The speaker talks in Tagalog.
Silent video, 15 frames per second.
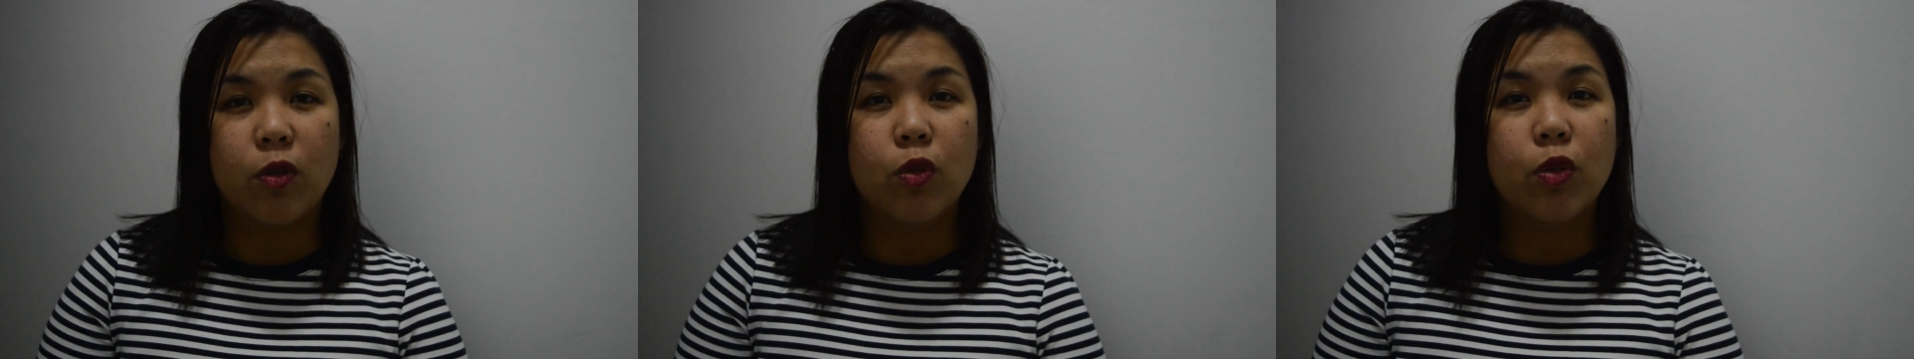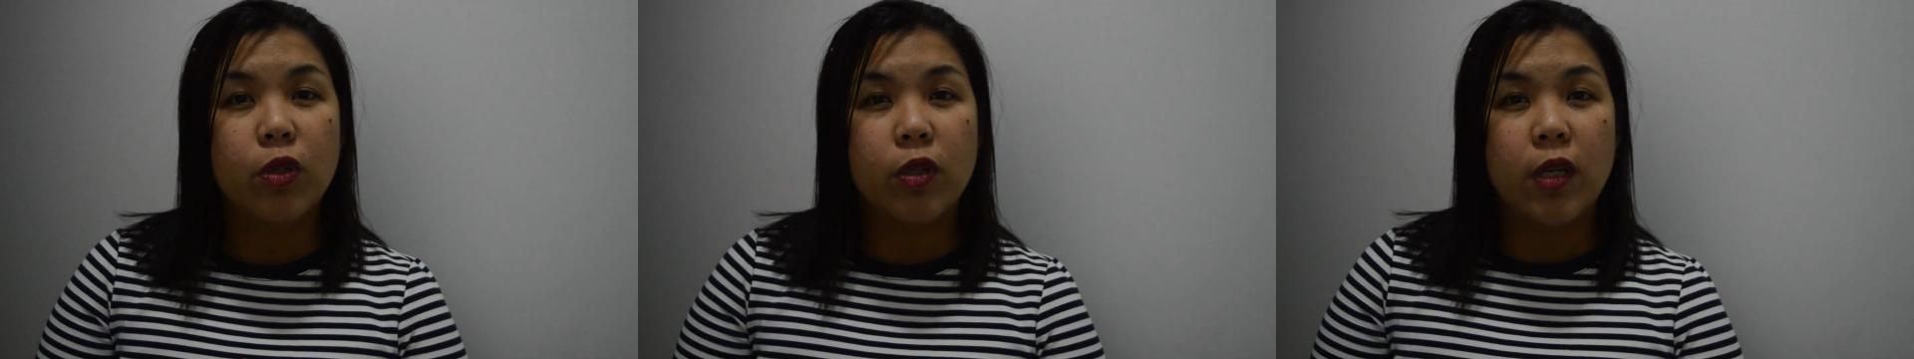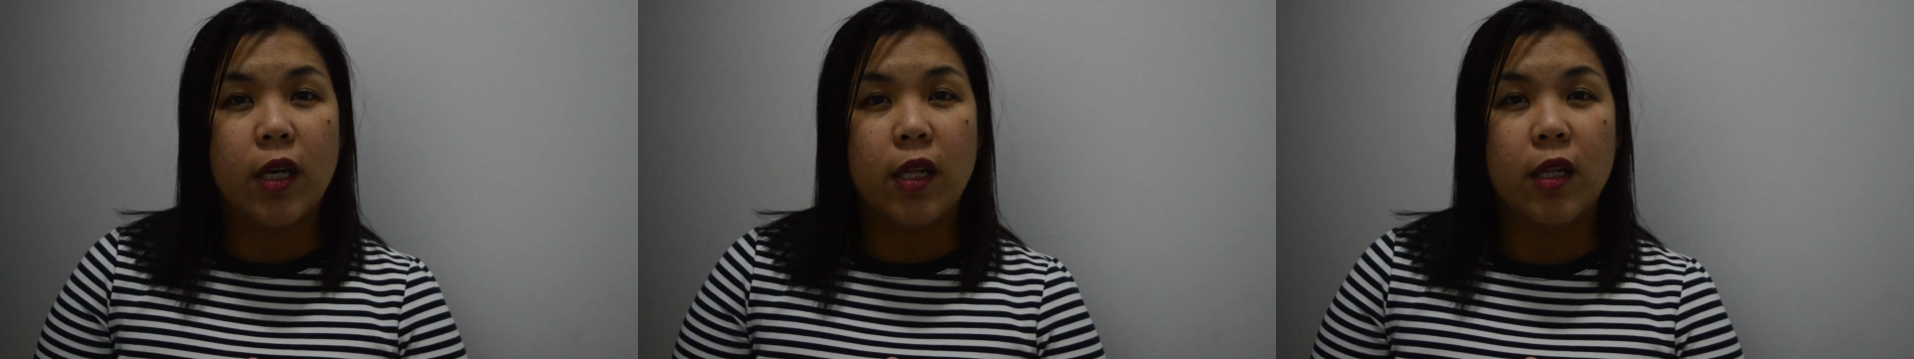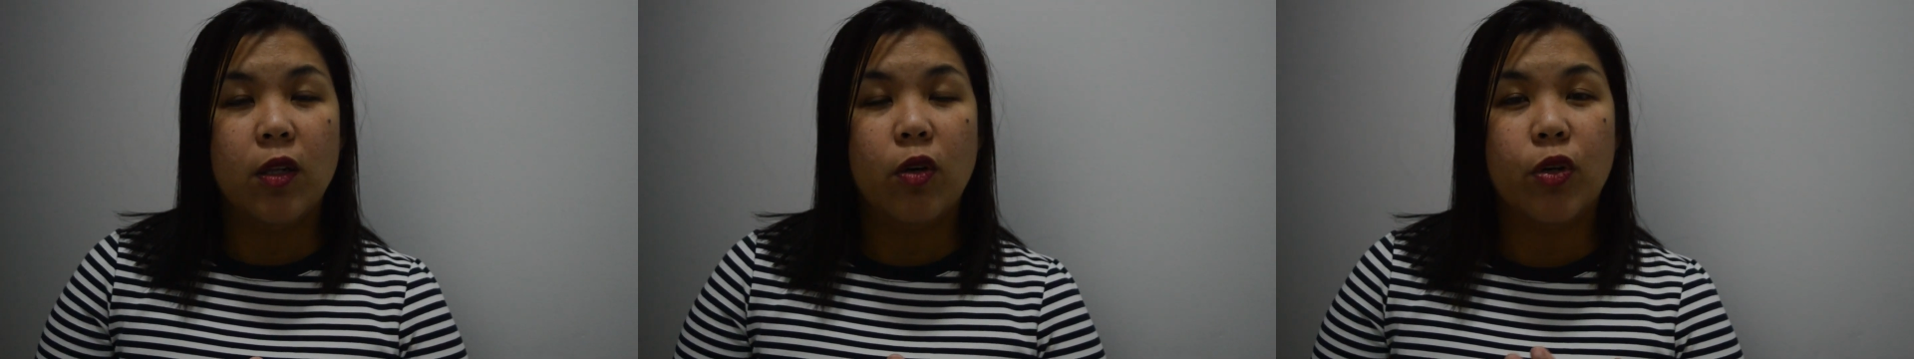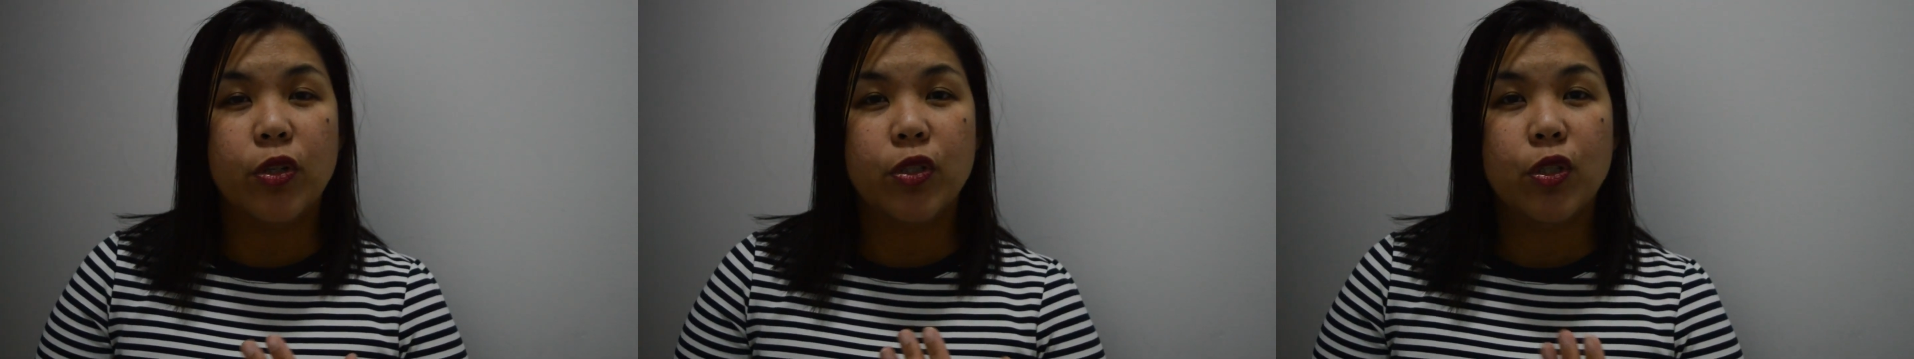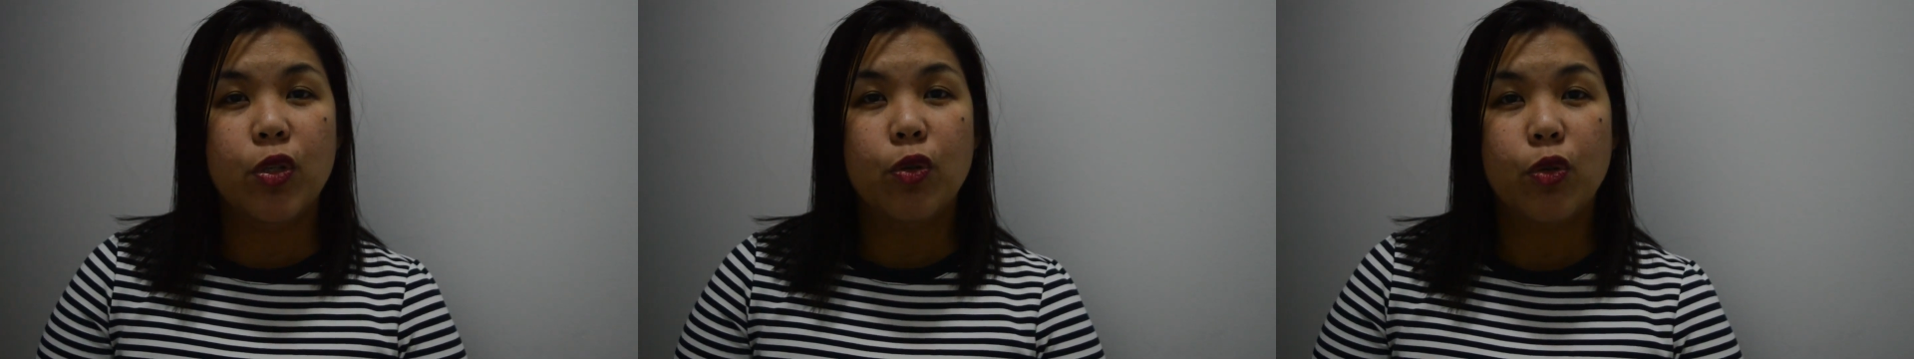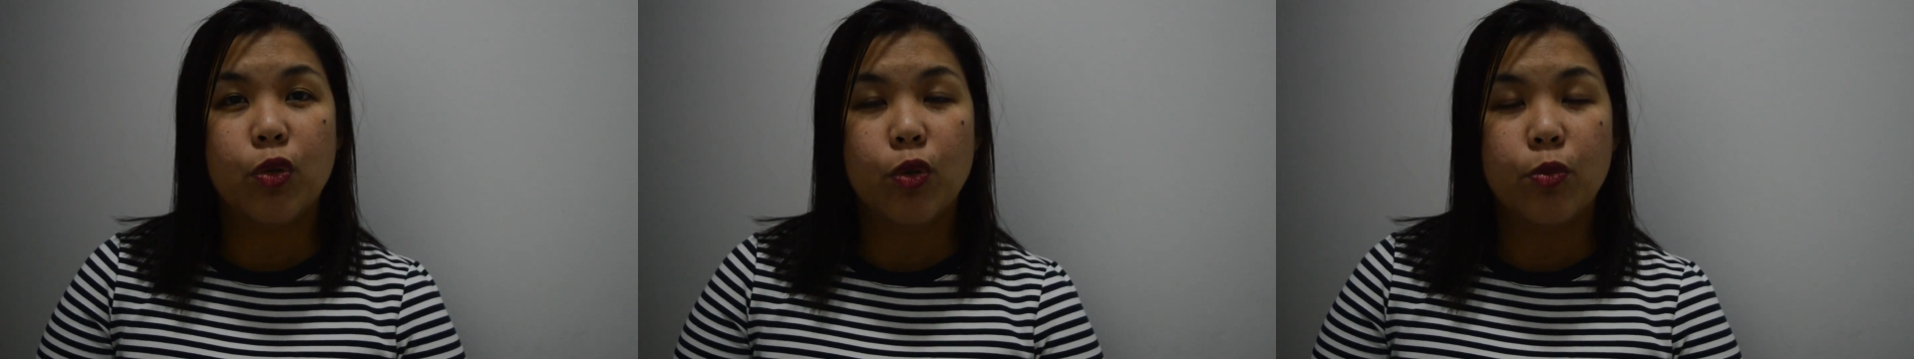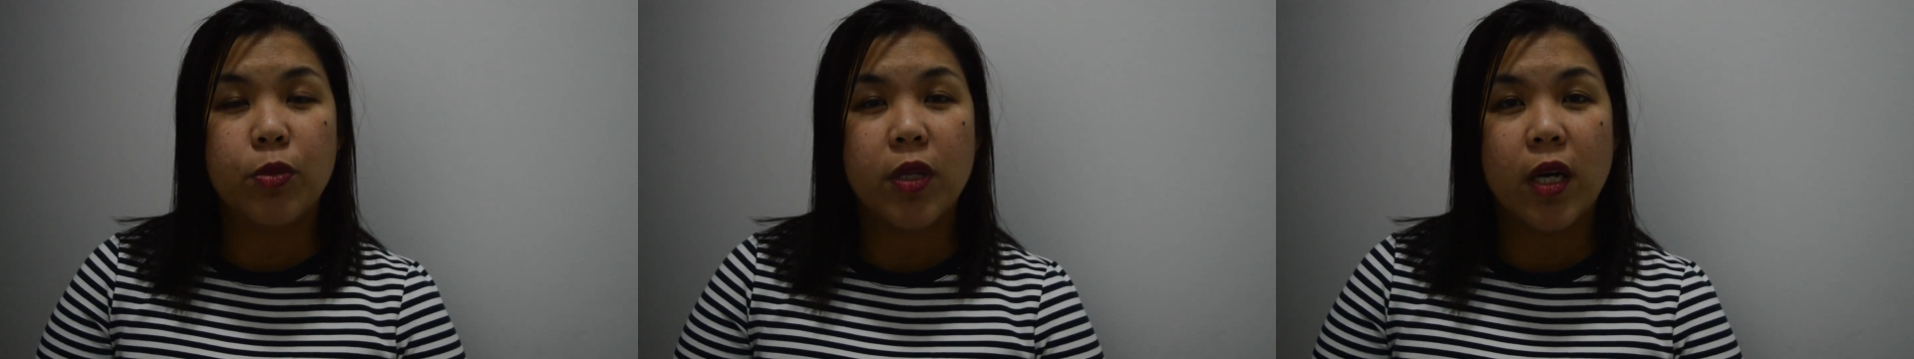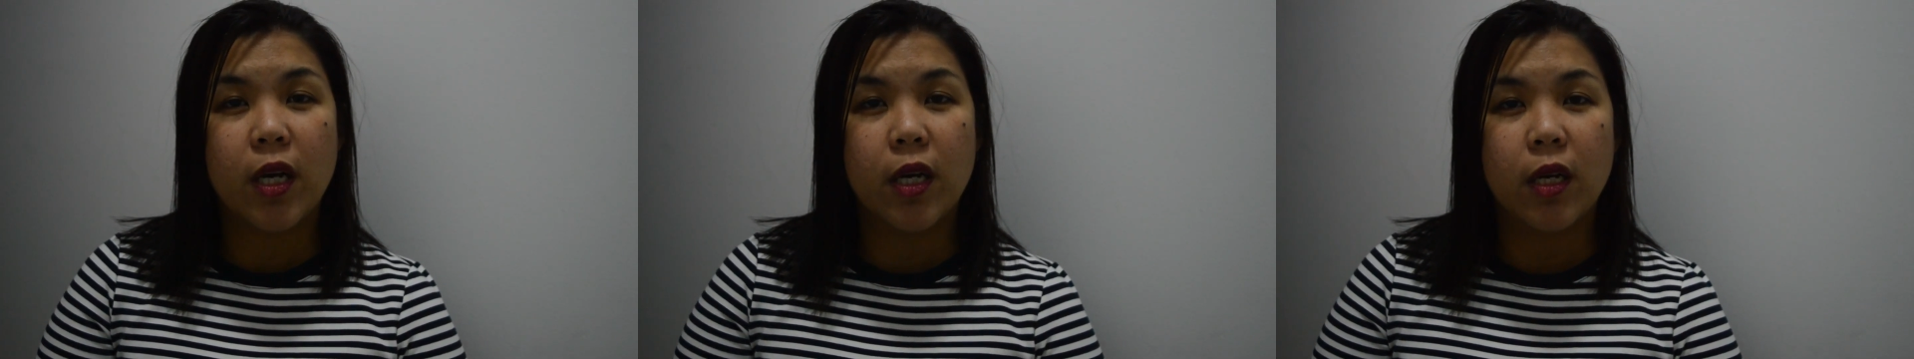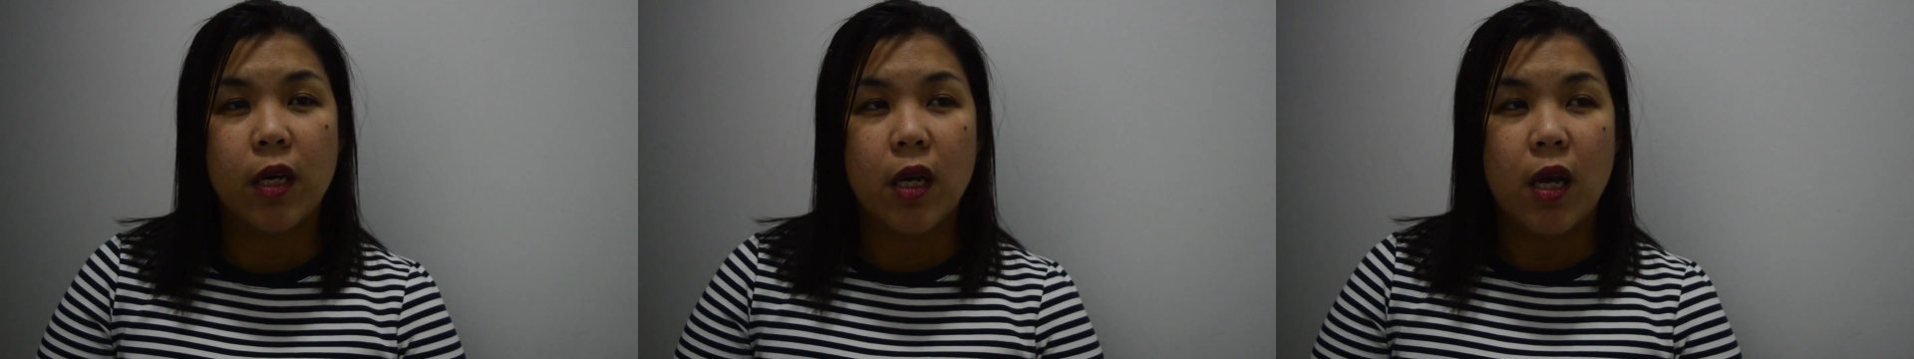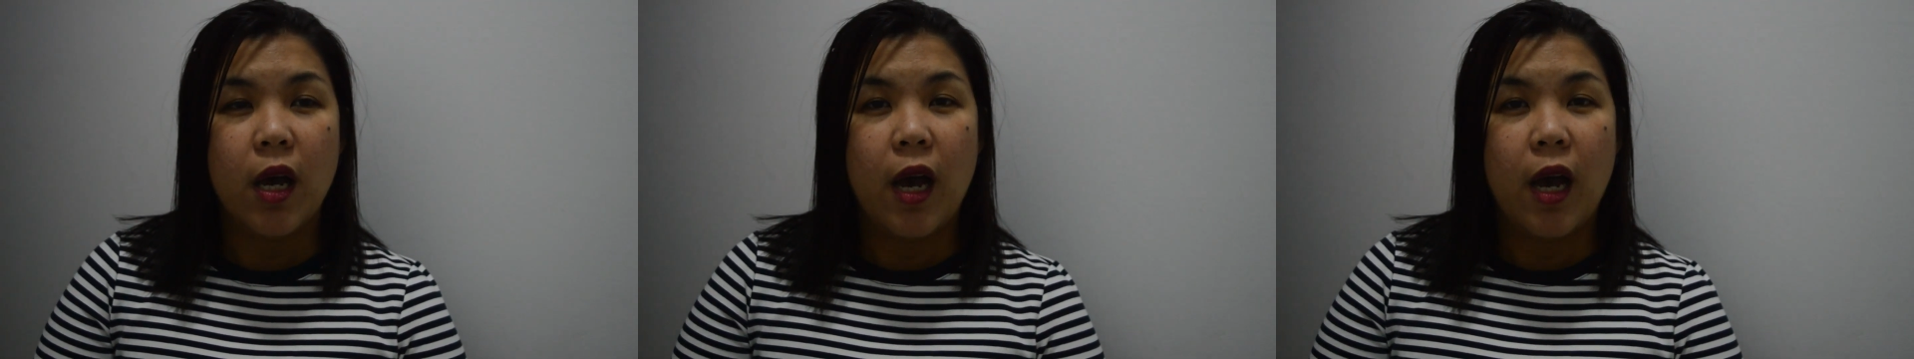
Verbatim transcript: Google or si YouTube ng